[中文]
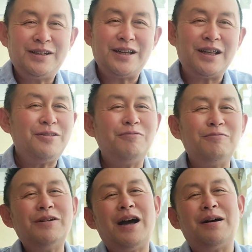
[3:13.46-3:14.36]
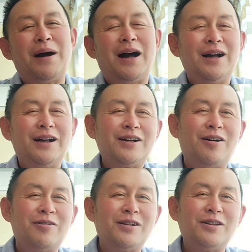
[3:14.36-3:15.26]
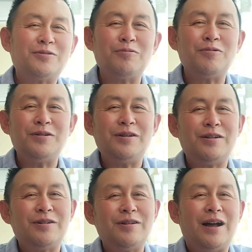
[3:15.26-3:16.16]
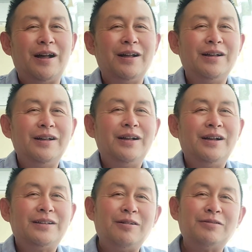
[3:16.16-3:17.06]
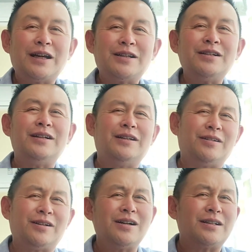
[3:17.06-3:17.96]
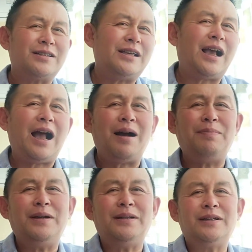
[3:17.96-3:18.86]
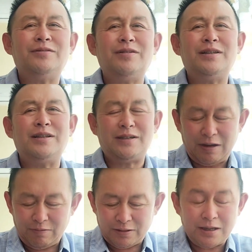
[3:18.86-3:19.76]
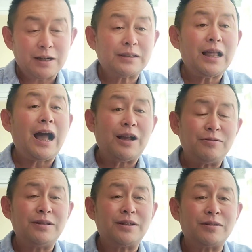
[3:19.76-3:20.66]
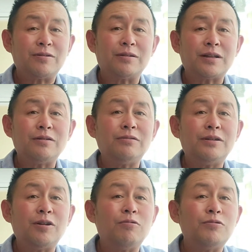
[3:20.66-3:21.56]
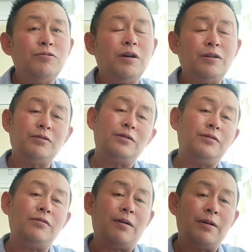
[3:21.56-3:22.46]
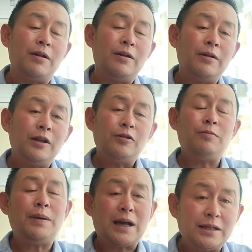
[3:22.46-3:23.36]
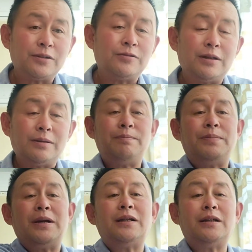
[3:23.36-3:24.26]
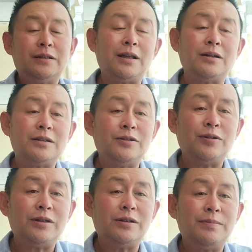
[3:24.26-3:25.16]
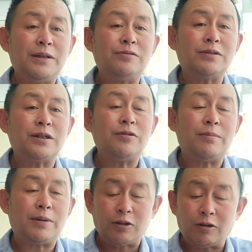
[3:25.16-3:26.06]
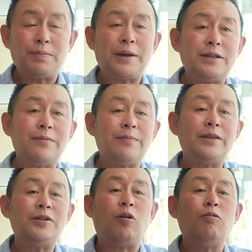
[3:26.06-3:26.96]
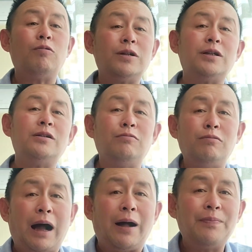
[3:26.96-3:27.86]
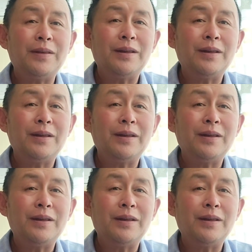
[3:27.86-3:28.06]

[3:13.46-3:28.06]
前途无量嘛，考上了中国音乐学院。然后在这里他更加倍的学习，然后上大学的时候，他就对摇滚乐和流行乐又倍感兴趣。别看他当时学的是民族声乐嘛，到了北京摇滚之都啊，